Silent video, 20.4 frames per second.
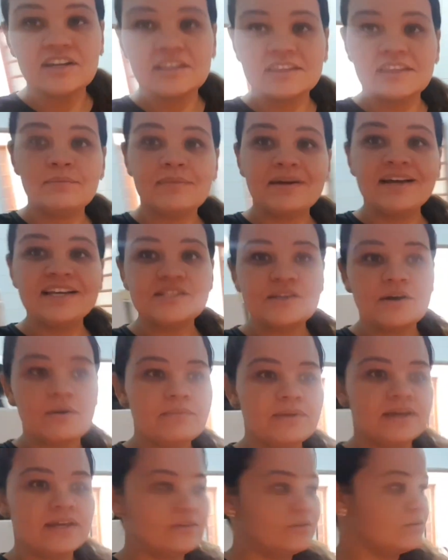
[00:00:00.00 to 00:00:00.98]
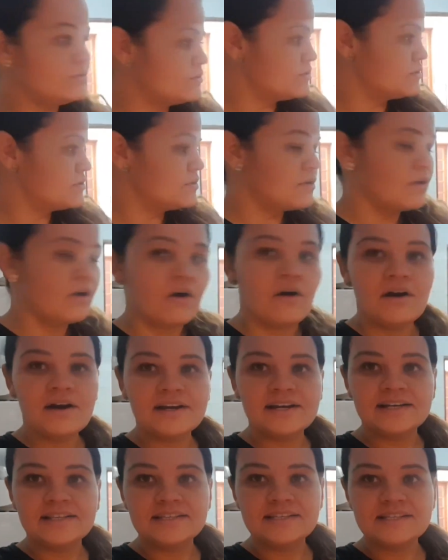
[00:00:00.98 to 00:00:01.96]
já tá mais ou menos
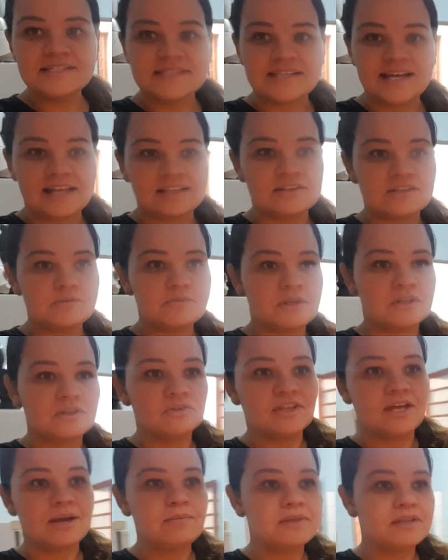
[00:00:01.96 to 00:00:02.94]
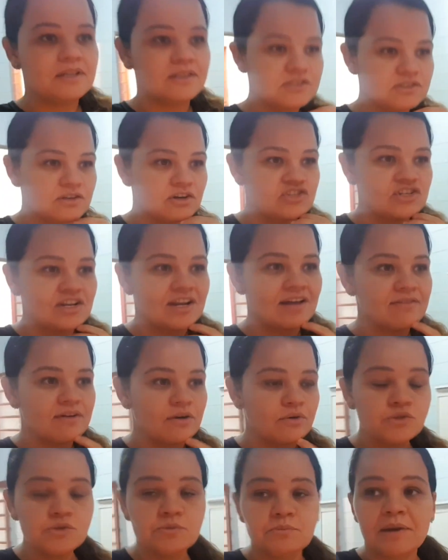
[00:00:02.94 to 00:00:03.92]
organizada, as meninas estão terminando só de
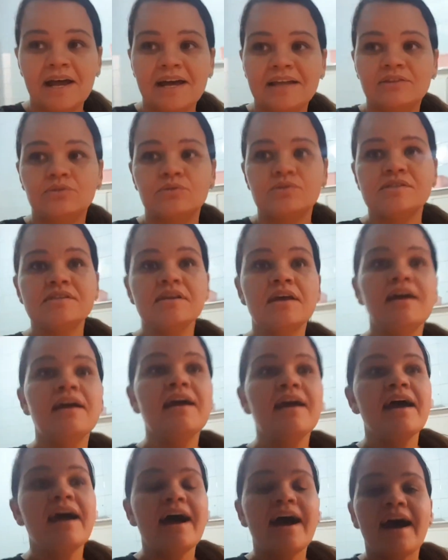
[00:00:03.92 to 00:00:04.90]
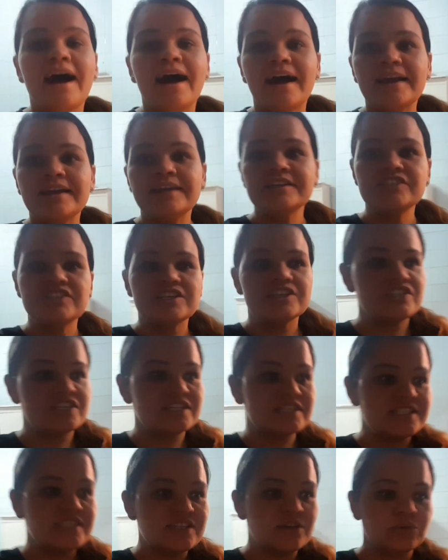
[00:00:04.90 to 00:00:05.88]
lavar os pratos. Aí, gente,
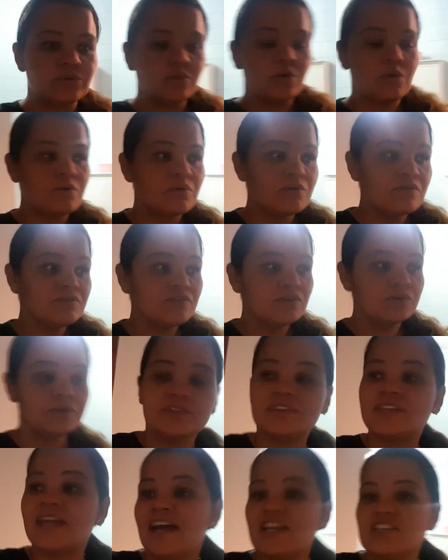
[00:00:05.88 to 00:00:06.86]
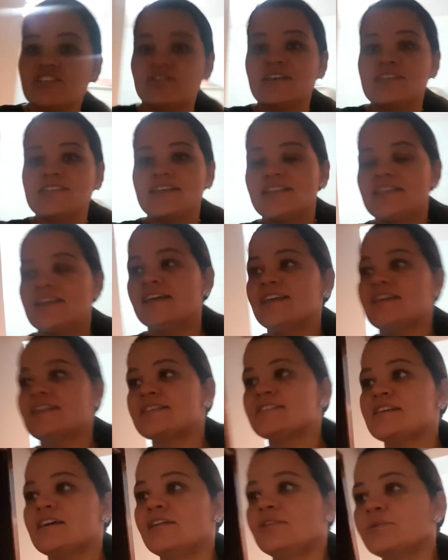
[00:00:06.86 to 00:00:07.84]
assim, eu tô com vontade... Deixa eu acender aqui
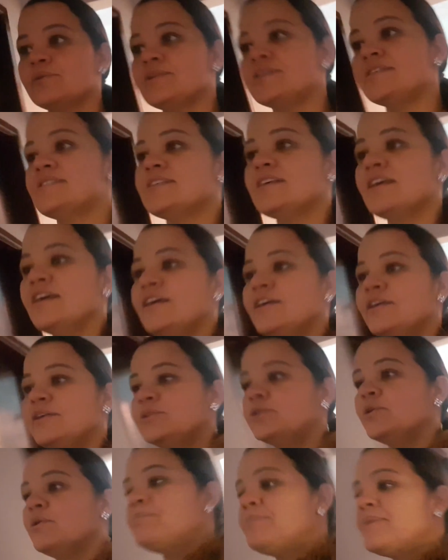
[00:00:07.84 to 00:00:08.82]
essa luz. Eu tô